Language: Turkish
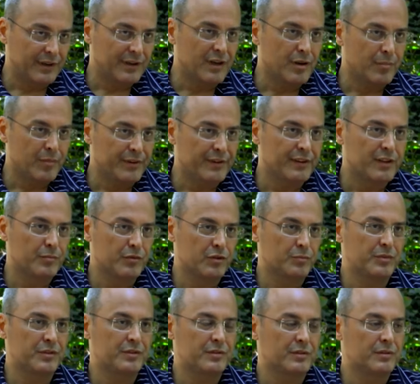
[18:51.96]
zehirleme
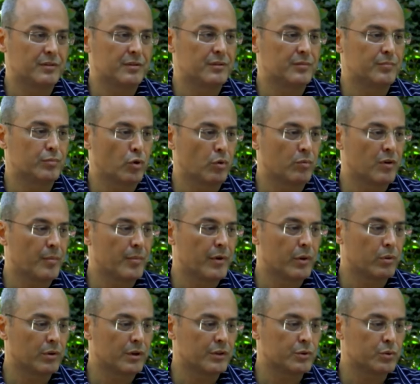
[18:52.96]
dediğimiz bir e,
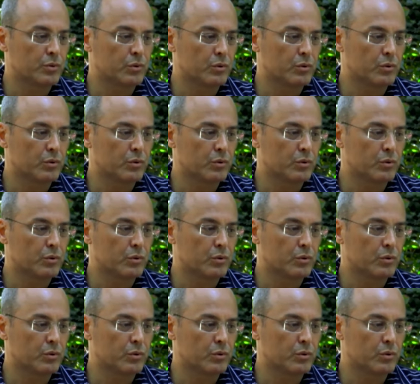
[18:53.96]
probleme yol